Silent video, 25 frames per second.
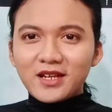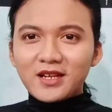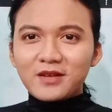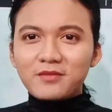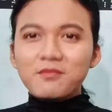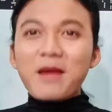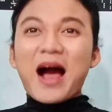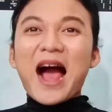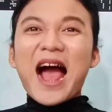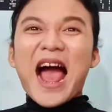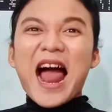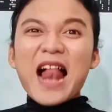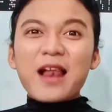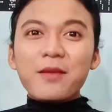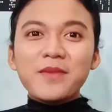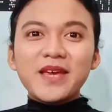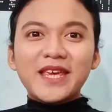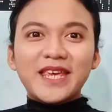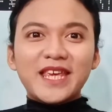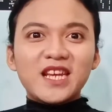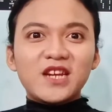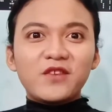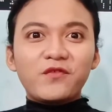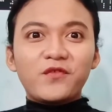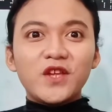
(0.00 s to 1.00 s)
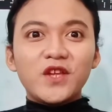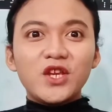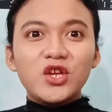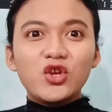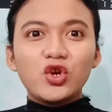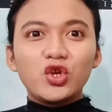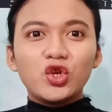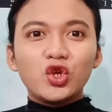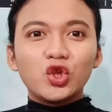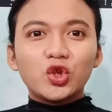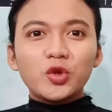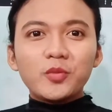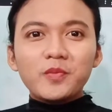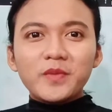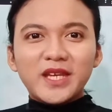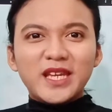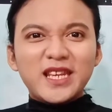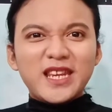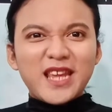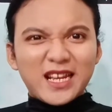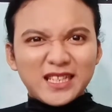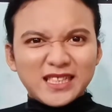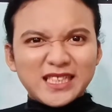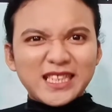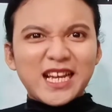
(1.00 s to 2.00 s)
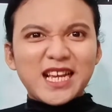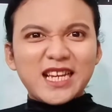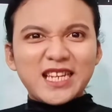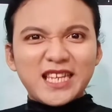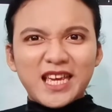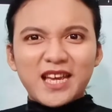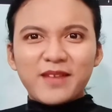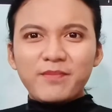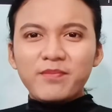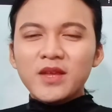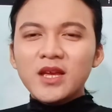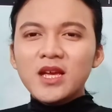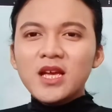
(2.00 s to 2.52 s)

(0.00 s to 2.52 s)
bakal bikin video YouTube gini aja kali ya